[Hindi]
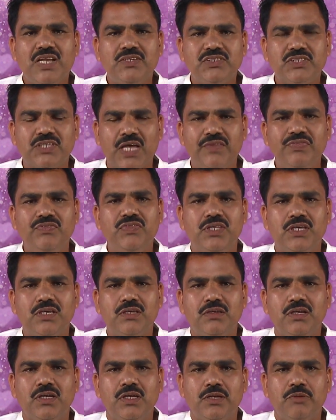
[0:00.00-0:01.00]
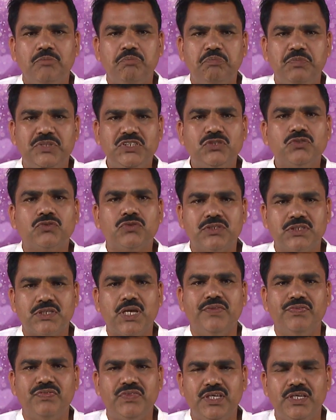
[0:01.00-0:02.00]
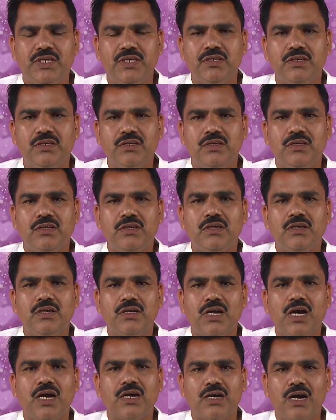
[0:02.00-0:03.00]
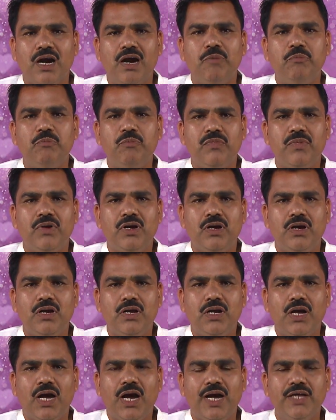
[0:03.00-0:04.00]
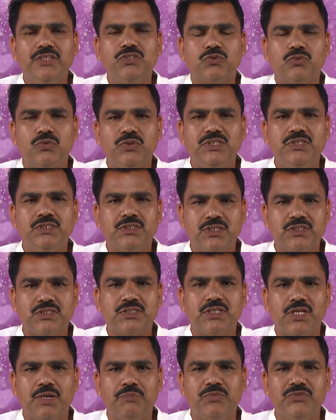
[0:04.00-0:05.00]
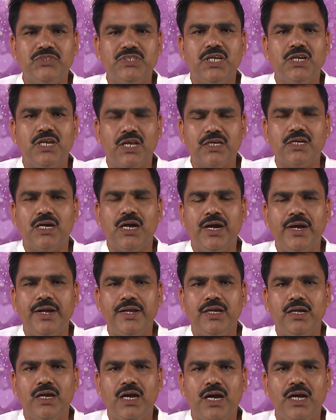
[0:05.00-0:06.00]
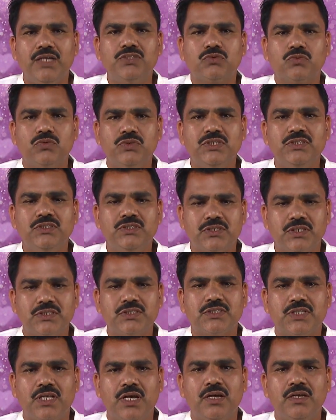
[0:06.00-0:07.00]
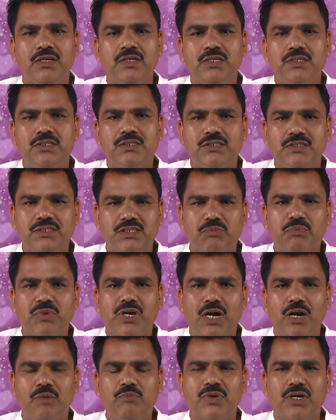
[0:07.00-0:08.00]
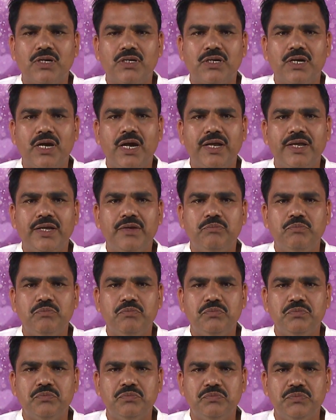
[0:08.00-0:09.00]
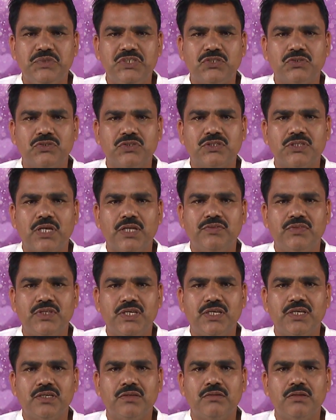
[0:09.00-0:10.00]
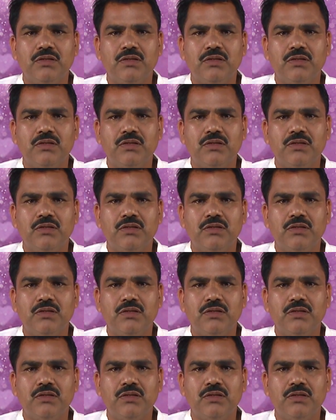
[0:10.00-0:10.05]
शांति विश्व शांति का काम आज कोई संस्था मुझे लग रहा है आज कोई संस्था जब काम कर रहा है विश्व शांति के